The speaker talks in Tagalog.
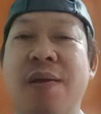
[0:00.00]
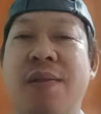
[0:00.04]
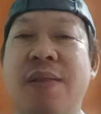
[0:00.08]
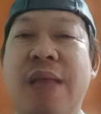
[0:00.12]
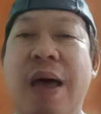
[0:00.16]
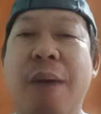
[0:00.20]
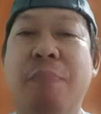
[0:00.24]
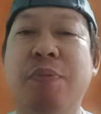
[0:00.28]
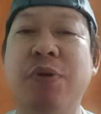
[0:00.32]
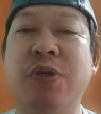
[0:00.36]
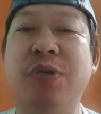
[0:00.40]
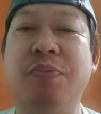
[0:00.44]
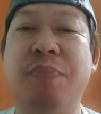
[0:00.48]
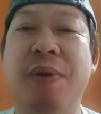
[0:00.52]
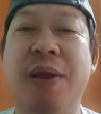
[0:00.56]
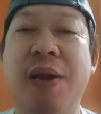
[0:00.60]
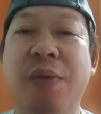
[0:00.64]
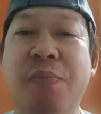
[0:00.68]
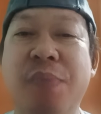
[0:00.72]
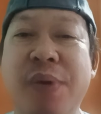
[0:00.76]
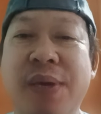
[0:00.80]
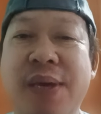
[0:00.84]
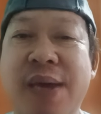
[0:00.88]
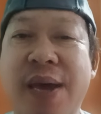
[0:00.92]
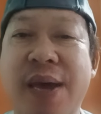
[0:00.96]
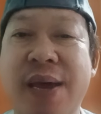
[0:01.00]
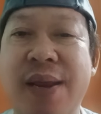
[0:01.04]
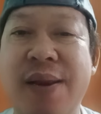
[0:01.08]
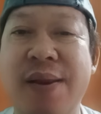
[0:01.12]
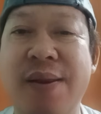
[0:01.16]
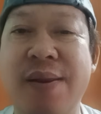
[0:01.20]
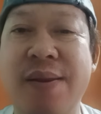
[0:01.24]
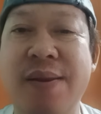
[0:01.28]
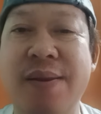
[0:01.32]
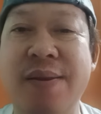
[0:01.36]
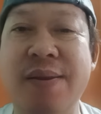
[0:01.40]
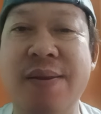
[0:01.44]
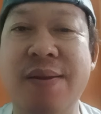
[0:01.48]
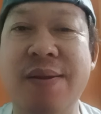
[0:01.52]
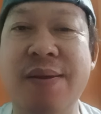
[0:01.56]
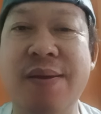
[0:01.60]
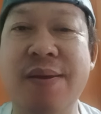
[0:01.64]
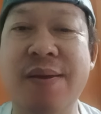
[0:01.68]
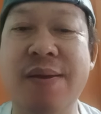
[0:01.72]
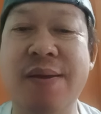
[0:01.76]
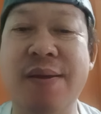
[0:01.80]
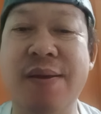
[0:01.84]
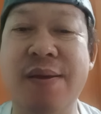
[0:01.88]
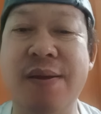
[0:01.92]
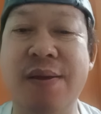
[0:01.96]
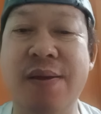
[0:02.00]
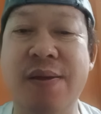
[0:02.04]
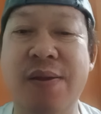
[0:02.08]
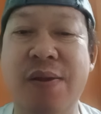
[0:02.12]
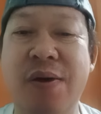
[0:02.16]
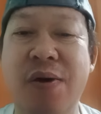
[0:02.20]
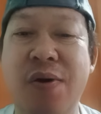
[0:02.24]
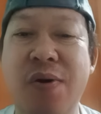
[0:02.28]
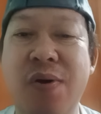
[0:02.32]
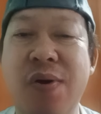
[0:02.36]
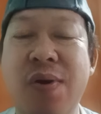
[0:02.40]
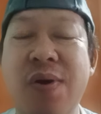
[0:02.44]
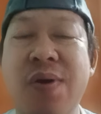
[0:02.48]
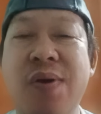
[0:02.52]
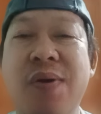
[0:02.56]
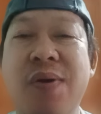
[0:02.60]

Tapos palamigin, no?